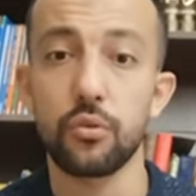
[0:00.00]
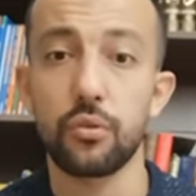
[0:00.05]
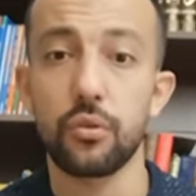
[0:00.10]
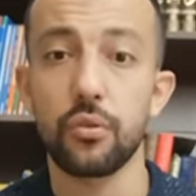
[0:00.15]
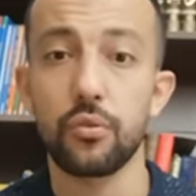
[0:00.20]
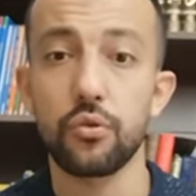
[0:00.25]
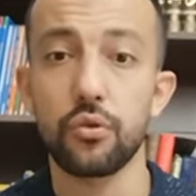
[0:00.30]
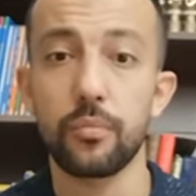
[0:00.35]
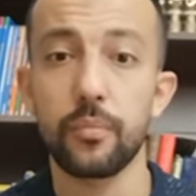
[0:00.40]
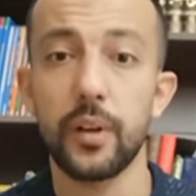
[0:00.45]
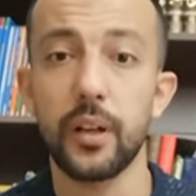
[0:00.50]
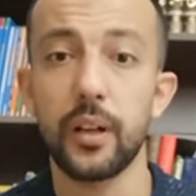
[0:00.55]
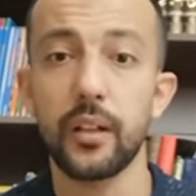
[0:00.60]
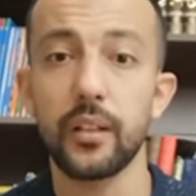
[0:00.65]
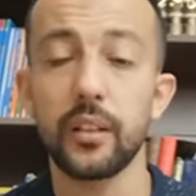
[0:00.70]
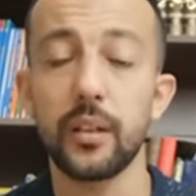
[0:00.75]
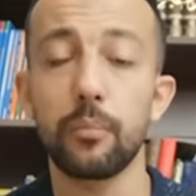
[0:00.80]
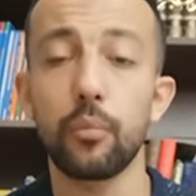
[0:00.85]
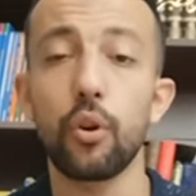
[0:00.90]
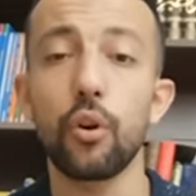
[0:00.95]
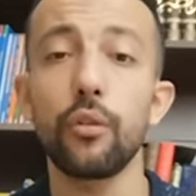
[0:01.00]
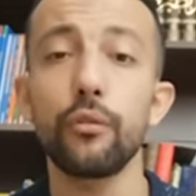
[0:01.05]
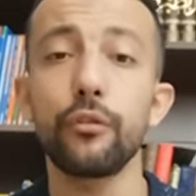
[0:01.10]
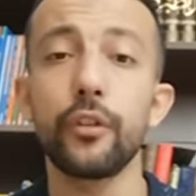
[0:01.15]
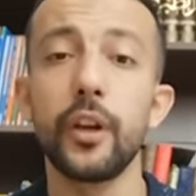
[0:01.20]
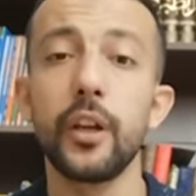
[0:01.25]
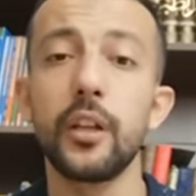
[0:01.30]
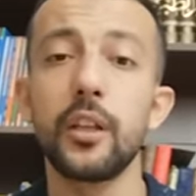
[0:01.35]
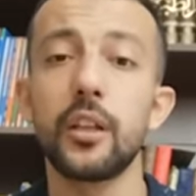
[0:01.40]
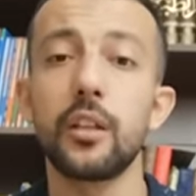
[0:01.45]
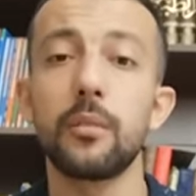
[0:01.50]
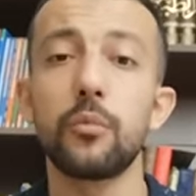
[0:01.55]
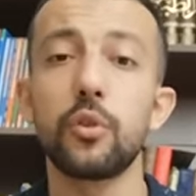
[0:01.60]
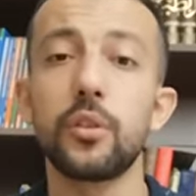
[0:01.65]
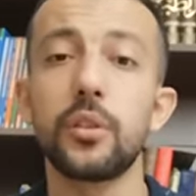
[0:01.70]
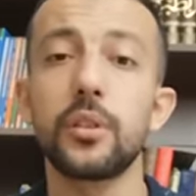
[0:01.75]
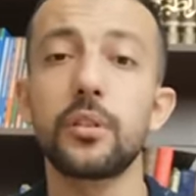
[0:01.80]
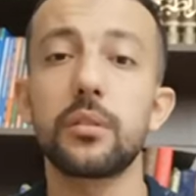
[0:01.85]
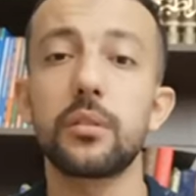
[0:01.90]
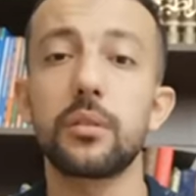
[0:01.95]
Quand je parle à des profs, ils me
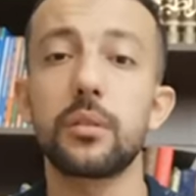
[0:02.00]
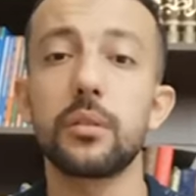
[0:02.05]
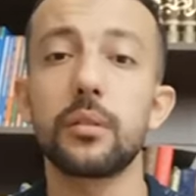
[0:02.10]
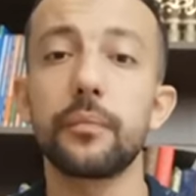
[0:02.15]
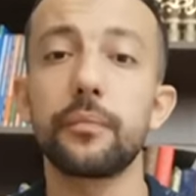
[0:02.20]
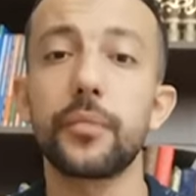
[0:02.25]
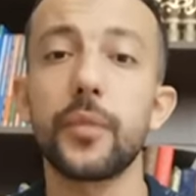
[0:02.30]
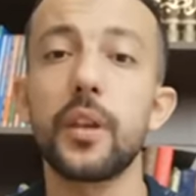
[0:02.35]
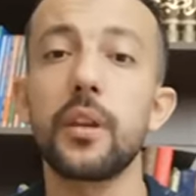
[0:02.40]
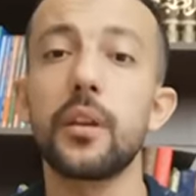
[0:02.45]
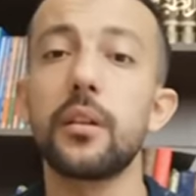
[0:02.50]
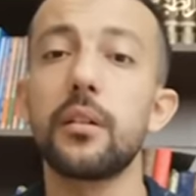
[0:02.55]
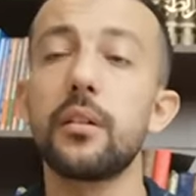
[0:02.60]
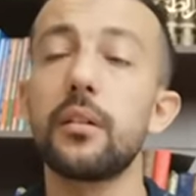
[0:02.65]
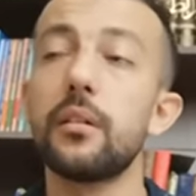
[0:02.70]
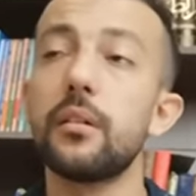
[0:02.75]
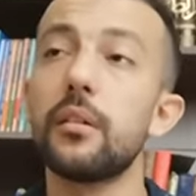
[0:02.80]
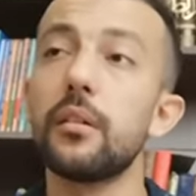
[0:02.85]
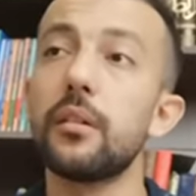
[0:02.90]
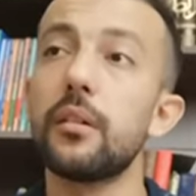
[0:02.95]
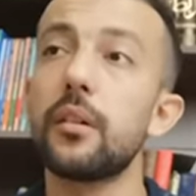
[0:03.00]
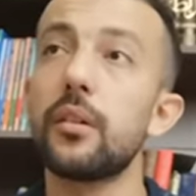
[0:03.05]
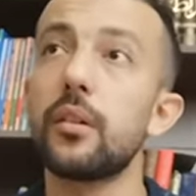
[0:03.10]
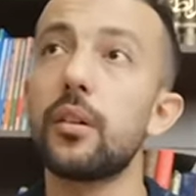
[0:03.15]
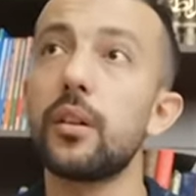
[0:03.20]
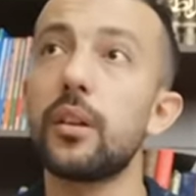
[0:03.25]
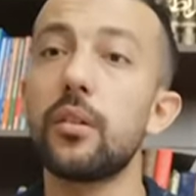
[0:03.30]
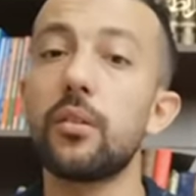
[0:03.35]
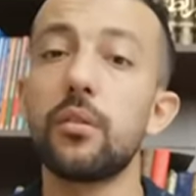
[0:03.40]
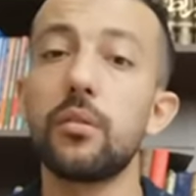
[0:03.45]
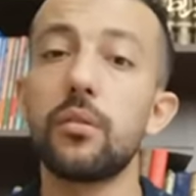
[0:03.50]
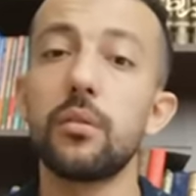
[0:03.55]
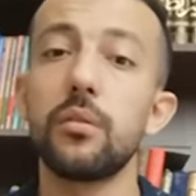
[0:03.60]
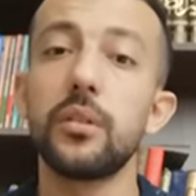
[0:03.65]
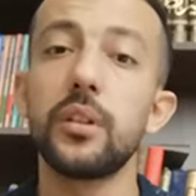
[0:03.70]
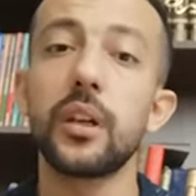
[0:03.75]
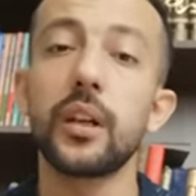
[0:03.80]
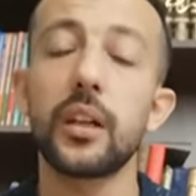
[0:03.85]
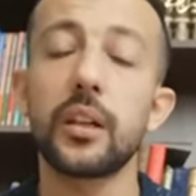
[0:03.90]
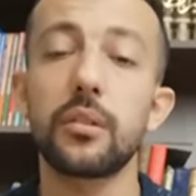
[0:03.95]
disent que euh, le
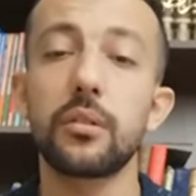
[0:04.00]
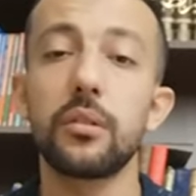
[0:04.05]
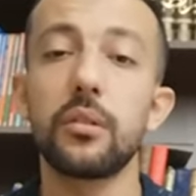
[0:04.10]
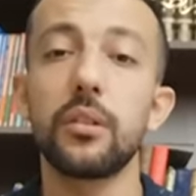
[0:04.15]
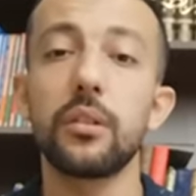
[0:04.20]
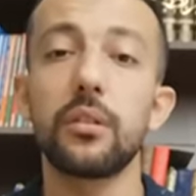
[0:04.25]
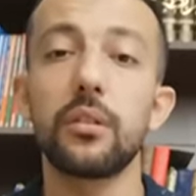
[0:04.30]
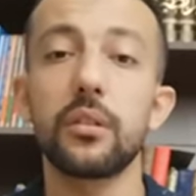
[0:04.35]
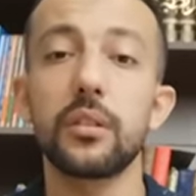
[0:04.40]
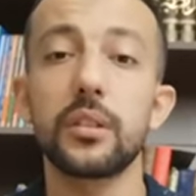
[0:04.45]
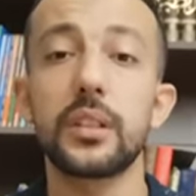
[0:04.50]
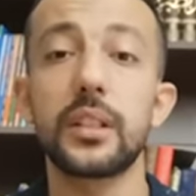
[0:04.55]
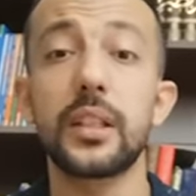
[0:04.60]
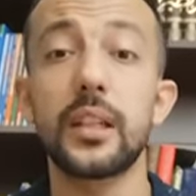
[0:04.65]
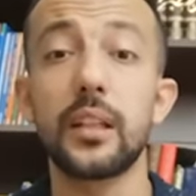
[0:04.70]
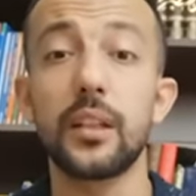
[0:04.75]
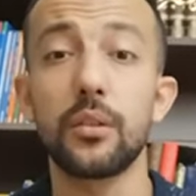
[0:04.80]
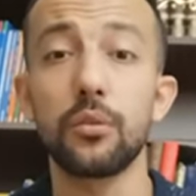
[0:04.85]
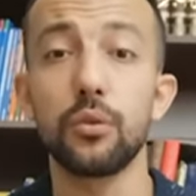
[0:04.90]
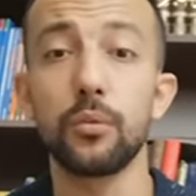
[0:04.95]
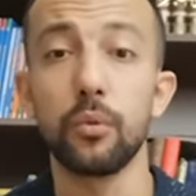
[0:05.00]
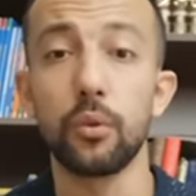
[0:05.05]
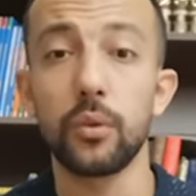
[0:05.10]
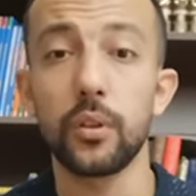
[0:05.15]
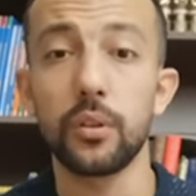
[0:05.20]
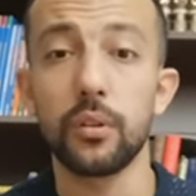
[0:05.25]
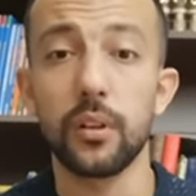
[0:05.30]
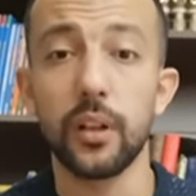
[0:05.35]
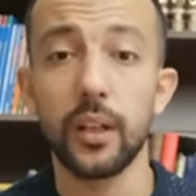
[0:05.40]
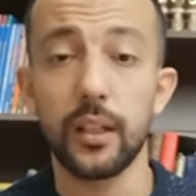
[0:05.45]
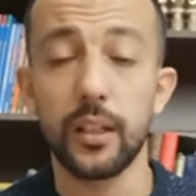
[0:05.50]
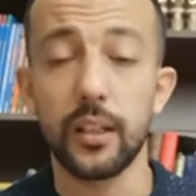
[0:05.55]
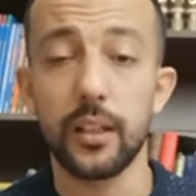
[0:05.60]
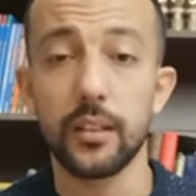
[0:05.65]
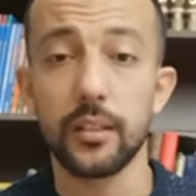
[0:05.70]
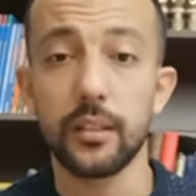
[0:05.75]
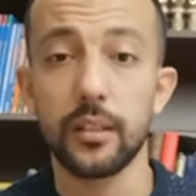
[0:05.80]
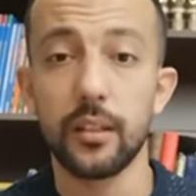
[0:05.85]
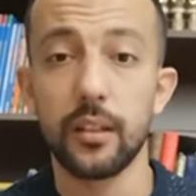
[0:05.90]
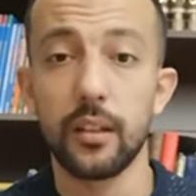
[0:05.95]
directeur leur dit qu'il y a du bruit dans la
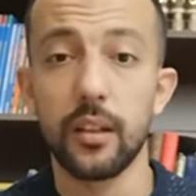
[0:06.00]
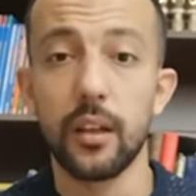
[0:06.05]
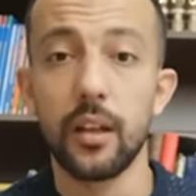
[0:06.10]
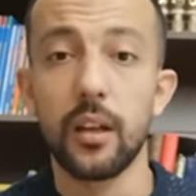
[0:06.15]
classe.